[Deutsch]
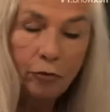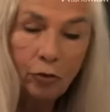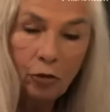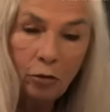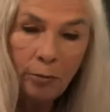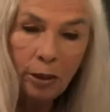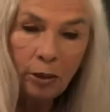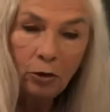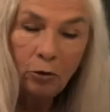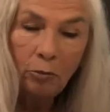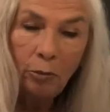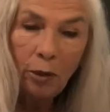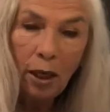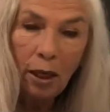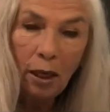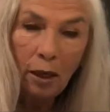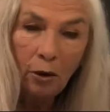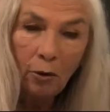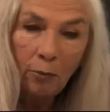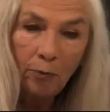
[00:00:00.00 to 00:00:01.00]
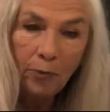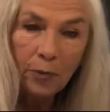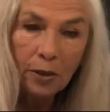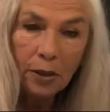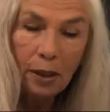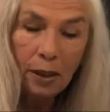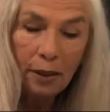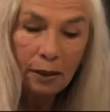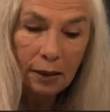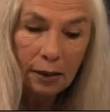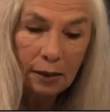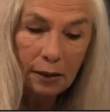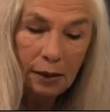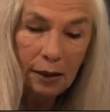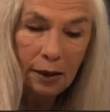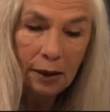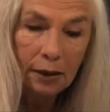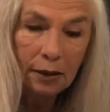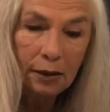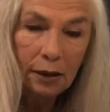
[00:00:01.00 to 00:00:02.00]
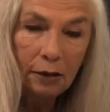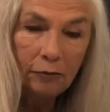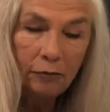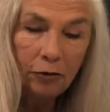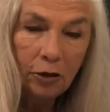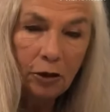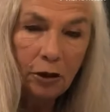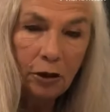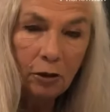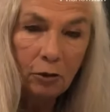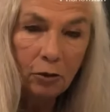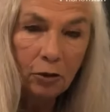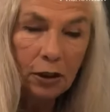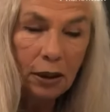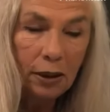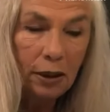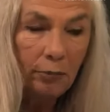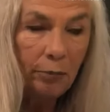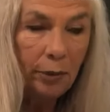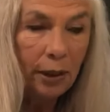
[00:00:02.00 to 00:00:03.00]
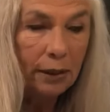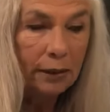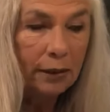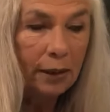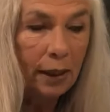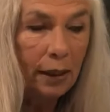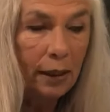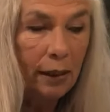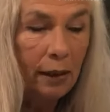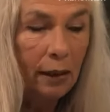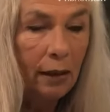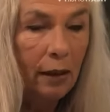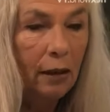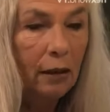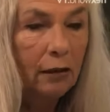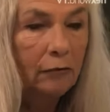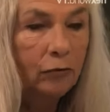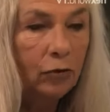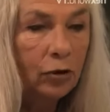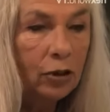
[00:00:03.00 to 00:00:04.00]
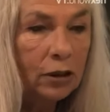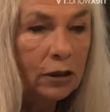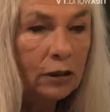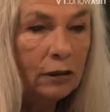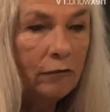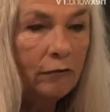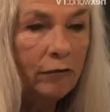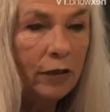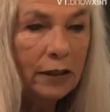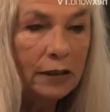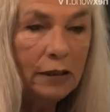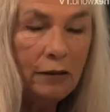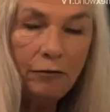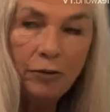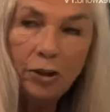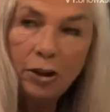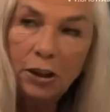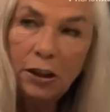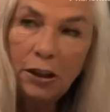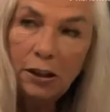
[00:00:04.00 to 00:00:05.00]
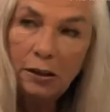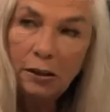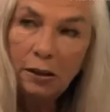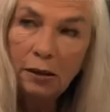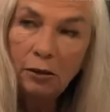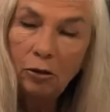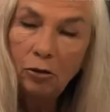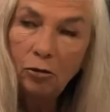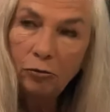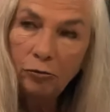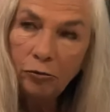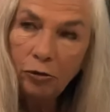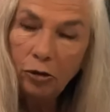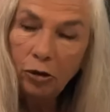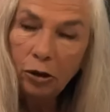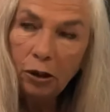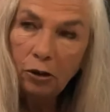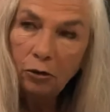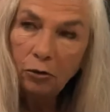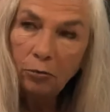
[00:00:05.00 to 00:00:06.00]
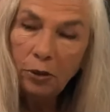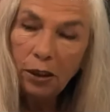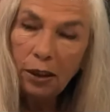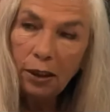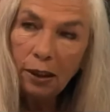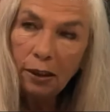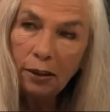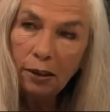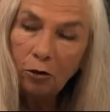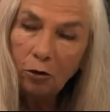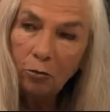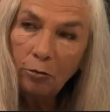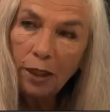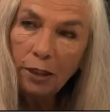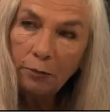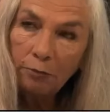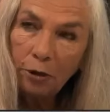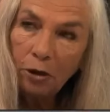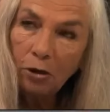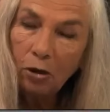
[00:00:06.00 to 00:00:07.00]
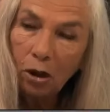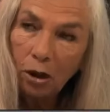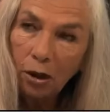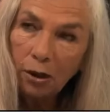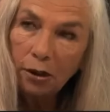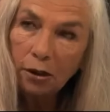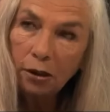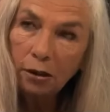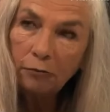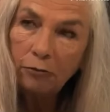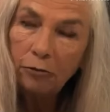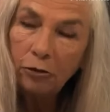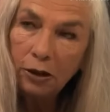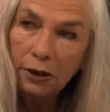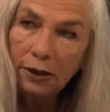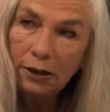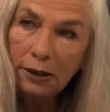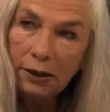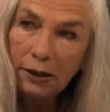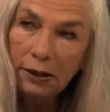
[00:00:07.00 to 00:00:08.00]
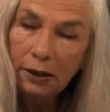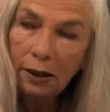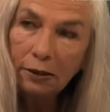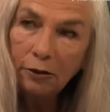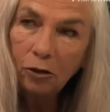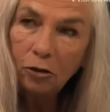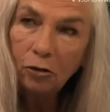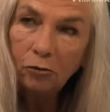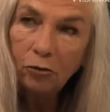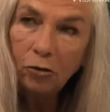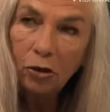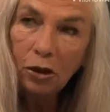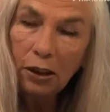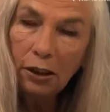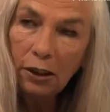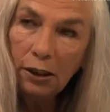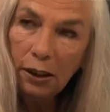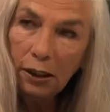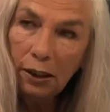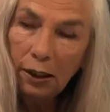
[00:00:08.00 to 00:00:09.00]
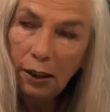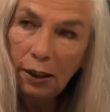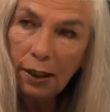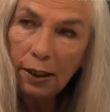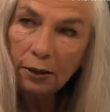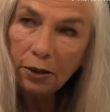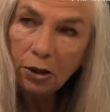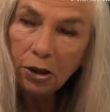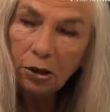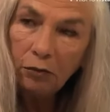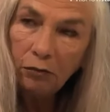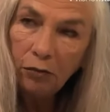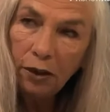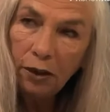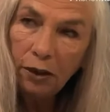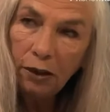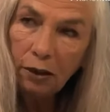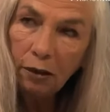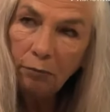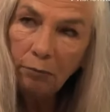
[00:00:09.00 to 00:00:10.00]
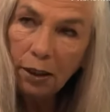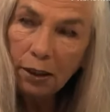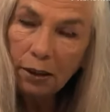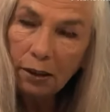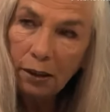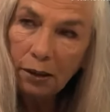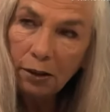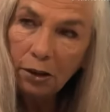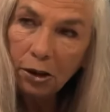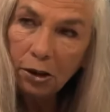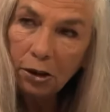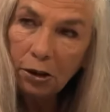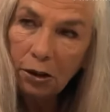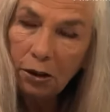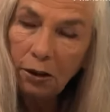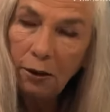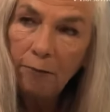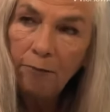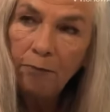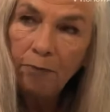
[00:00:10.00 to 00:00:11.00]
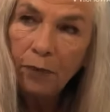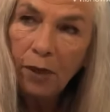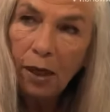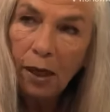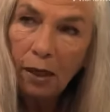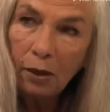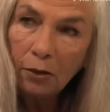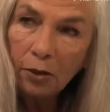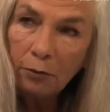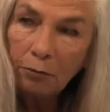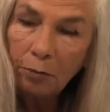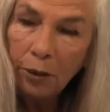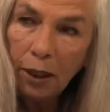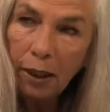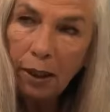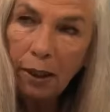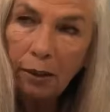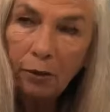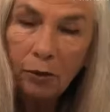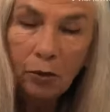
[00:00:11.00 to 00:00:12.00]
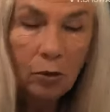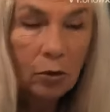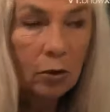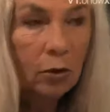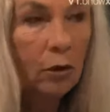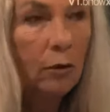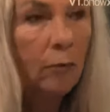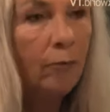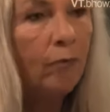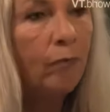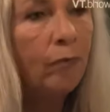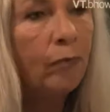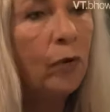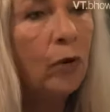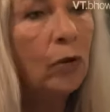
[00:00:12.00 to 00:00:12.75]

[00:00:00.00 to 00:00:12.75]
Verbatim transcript: bevor man überhaupt, das ist die Kritik von Rosalie Bertel, wusste, was die verschiedenen Luftgürtel um die Erde herum eigentlich bedeuten für sie, also sowohl in ihrer elektrischen wie in ihrer magnetischen Ausprägung.